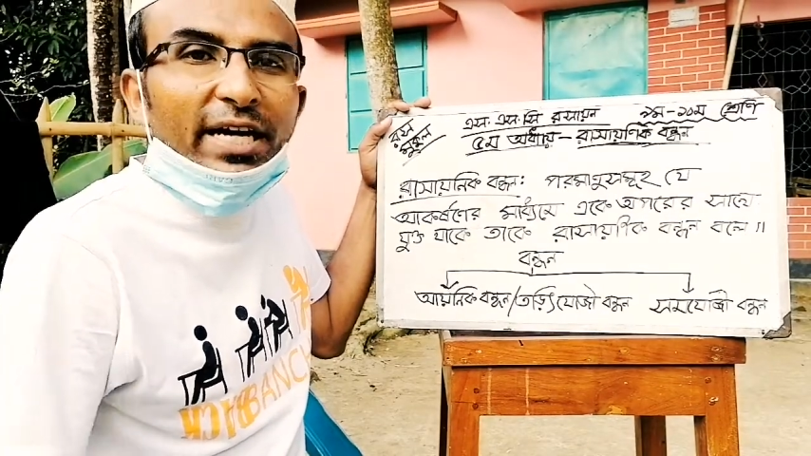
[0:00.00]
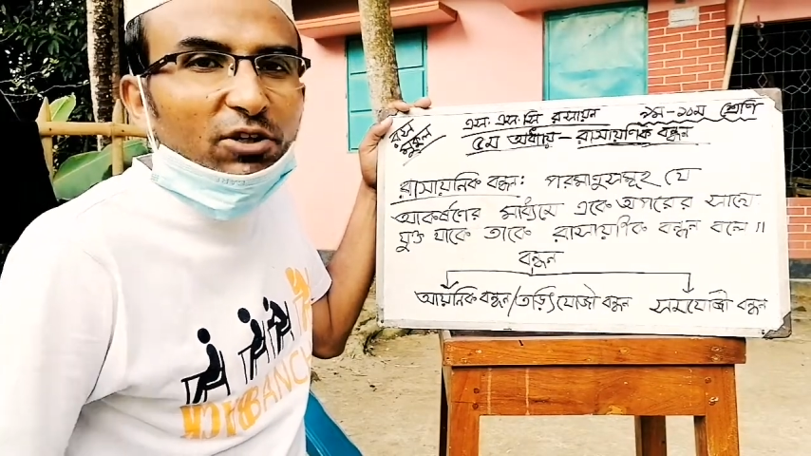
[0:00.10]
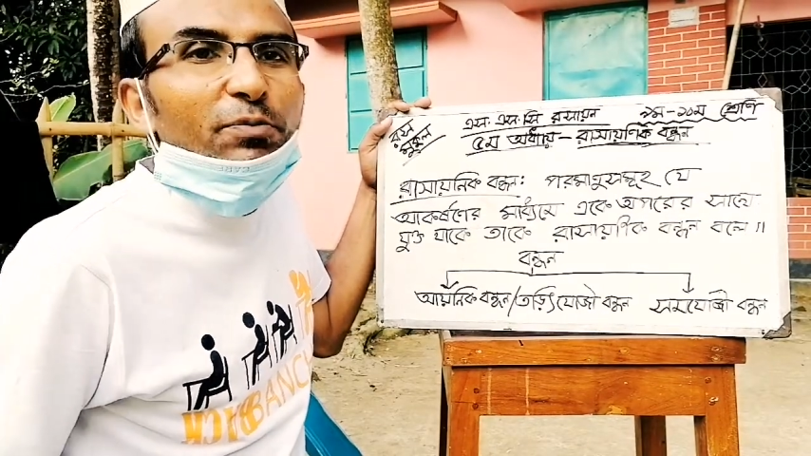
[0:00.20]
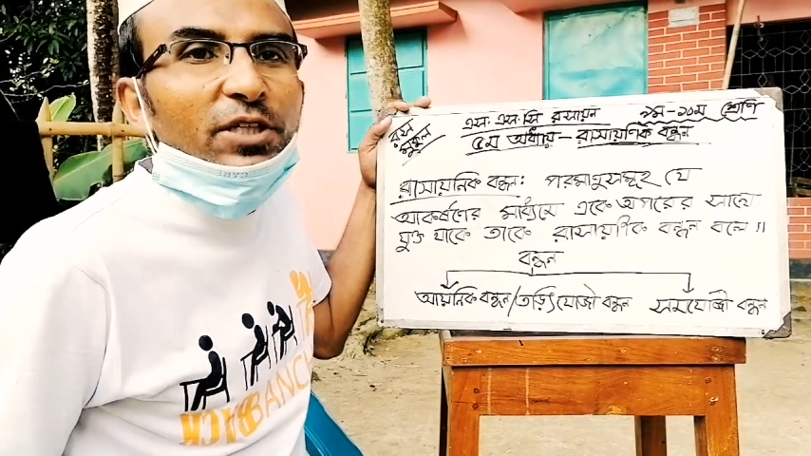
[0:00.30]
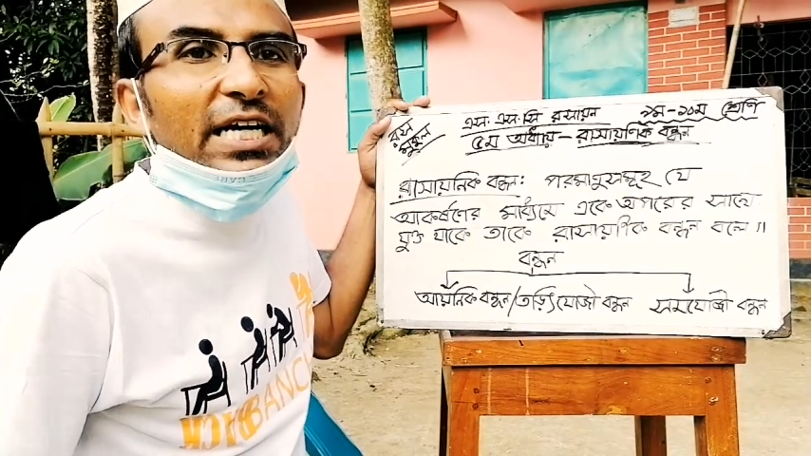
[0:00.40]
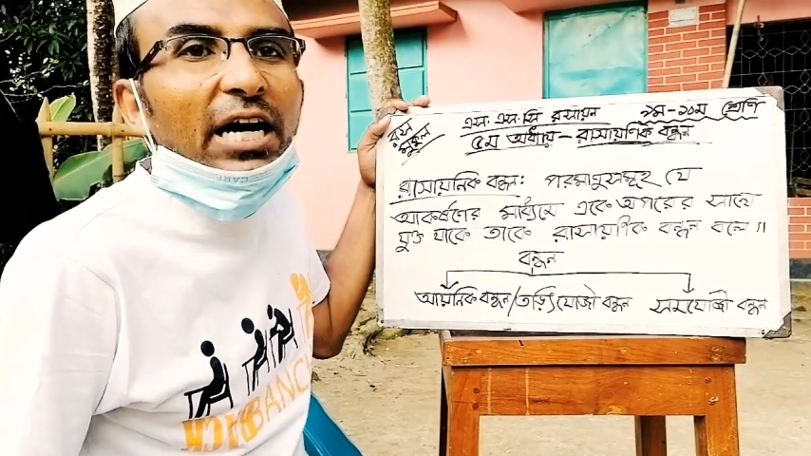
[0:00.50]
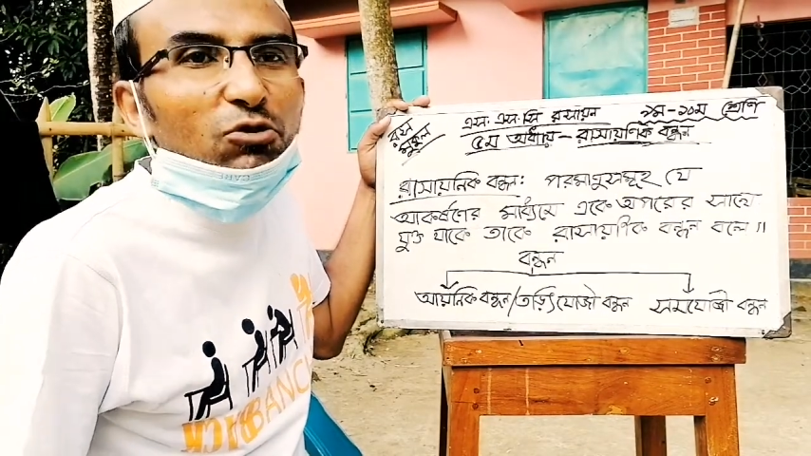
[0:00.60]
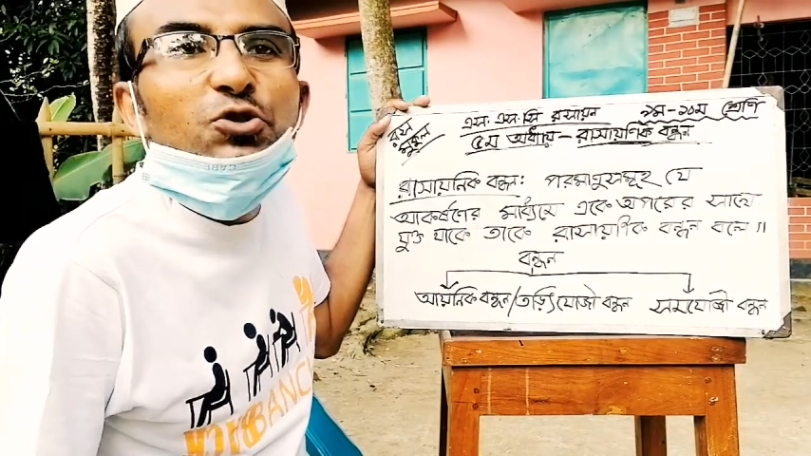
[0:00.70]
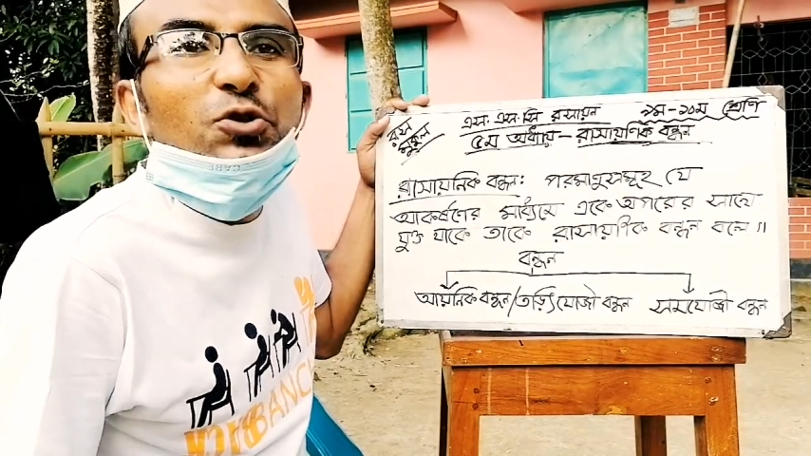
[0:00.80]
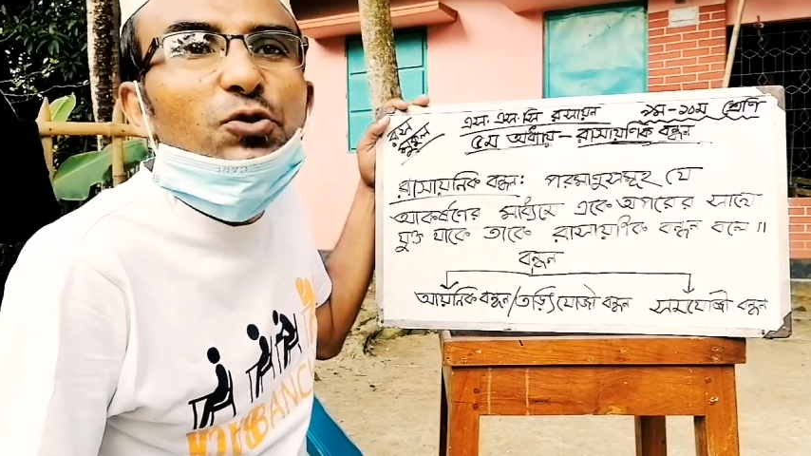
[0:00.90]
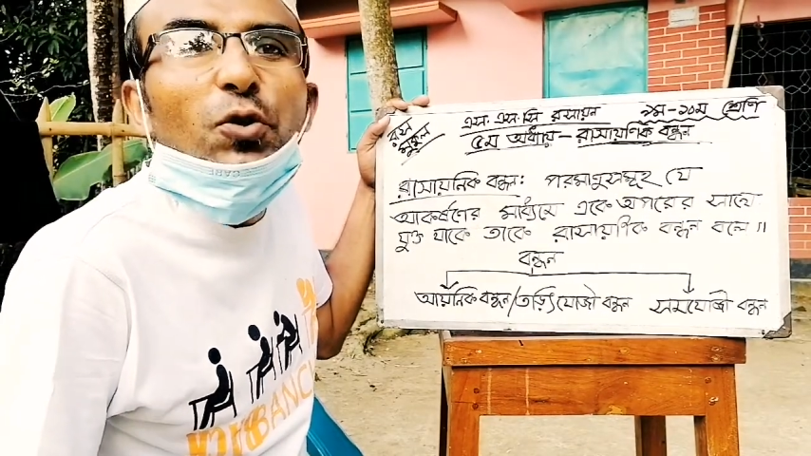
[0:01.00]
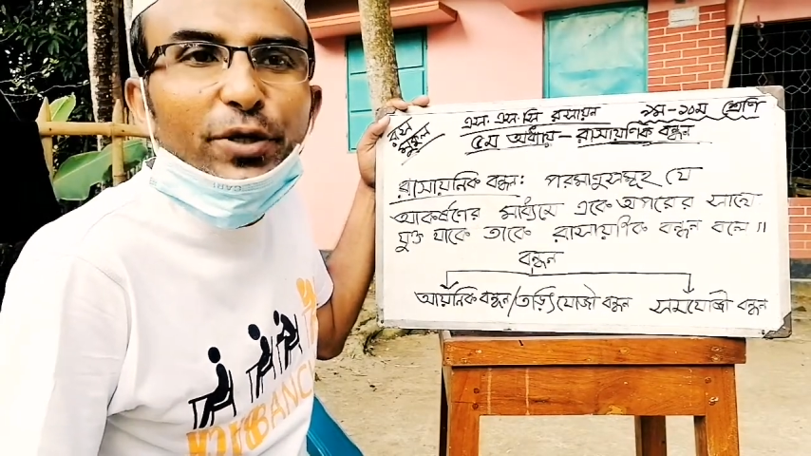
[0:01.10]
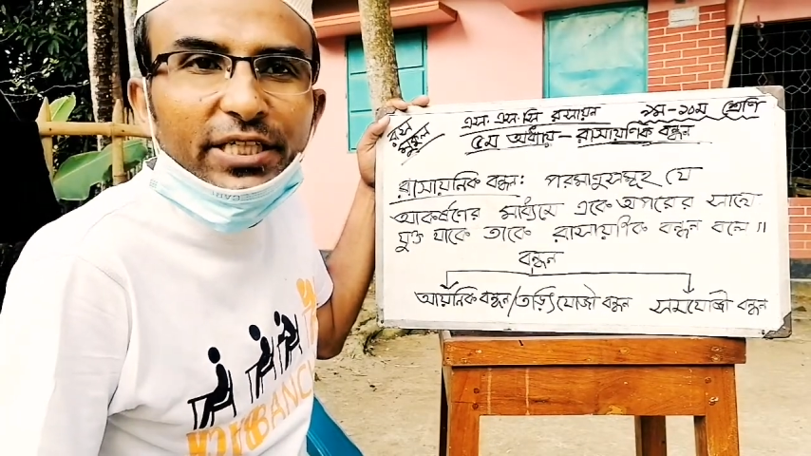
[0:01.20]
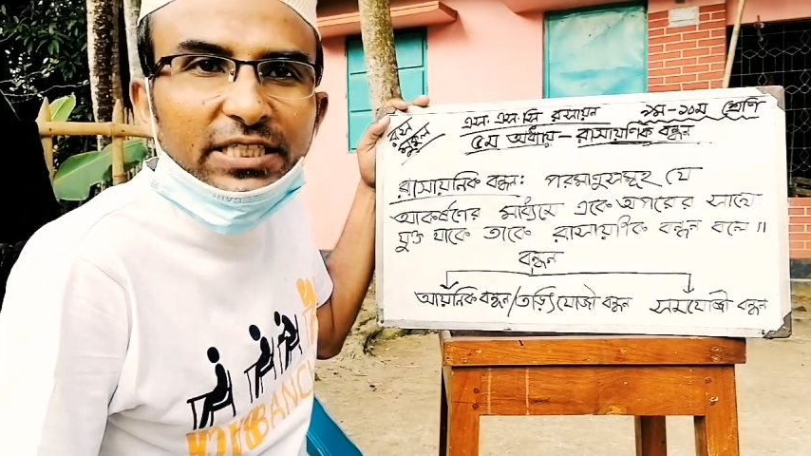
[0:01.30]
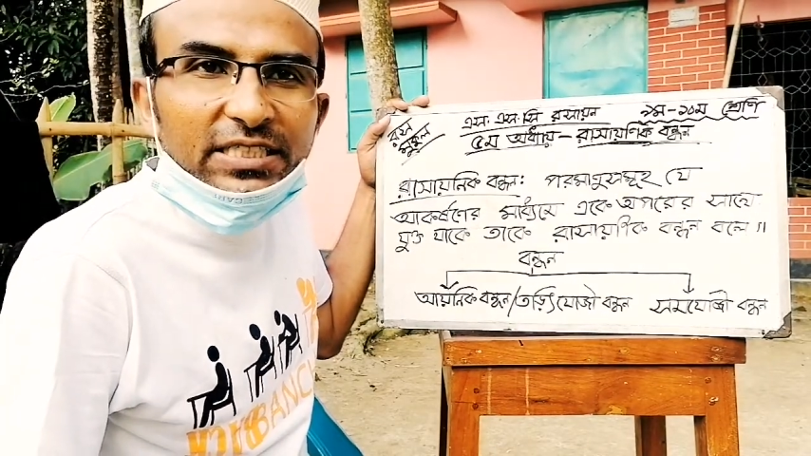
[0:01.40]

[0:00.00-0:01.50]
একে অপরকে আকর্ষণ করে